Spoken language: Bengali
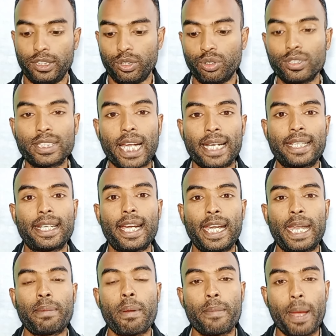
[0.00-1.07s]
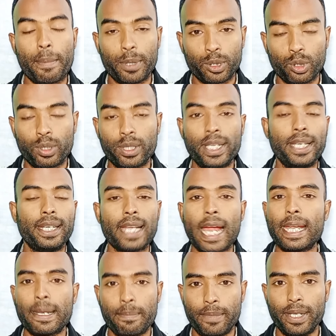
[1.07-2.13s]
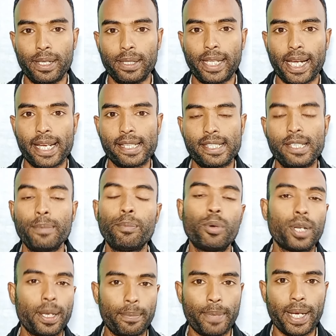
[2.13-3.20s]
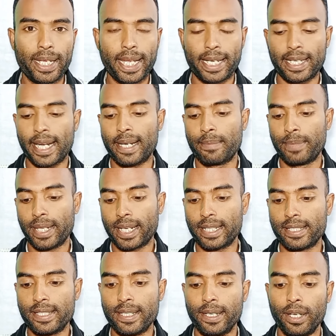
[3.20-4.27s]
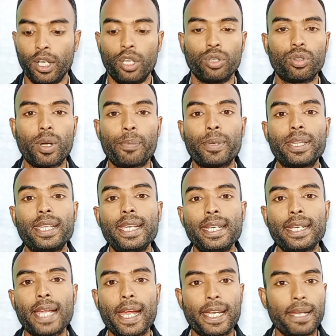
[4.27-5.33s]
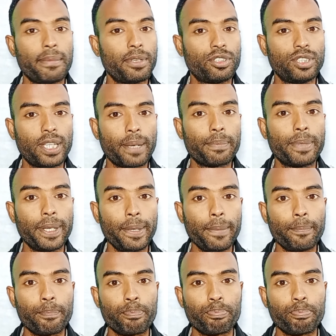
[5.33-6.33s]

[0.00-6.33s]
যেহেতু চারটা আইটেম আমি আপাতত তিনটা আইটেম নিয়ে দেখাচ্ছি পরে বাকি একটা আইটেম দেখাচ্ছি তো আপনি তিনটা আইটেমে যদি আপনি